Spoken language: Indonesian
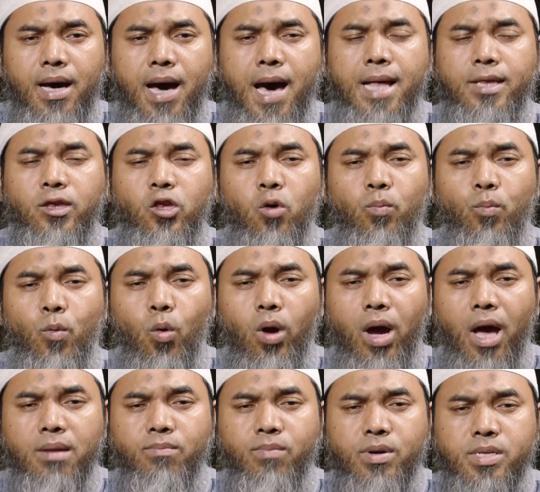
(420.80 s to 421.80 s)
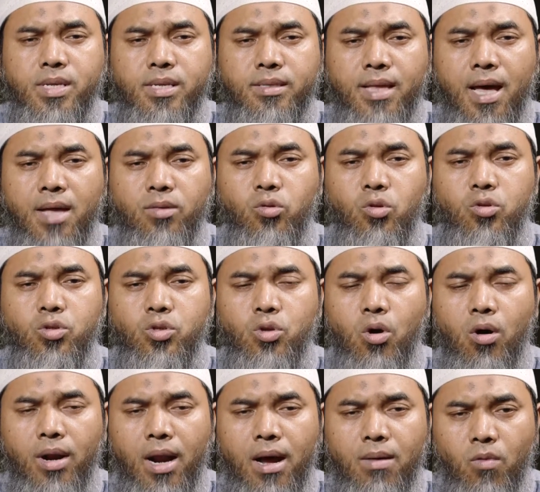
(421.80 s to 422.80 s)
atau bukan berstatus
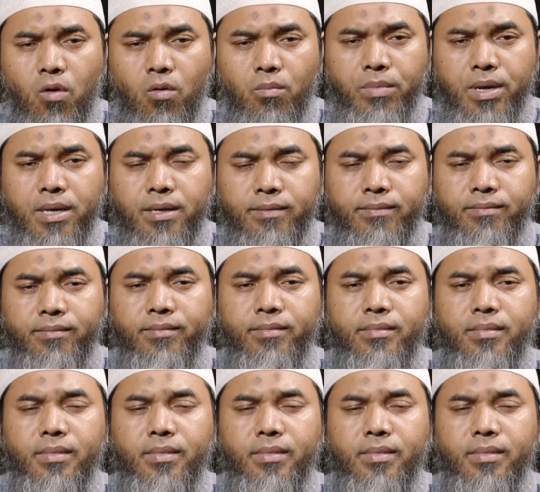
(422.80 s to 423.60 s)
seorang mukmin.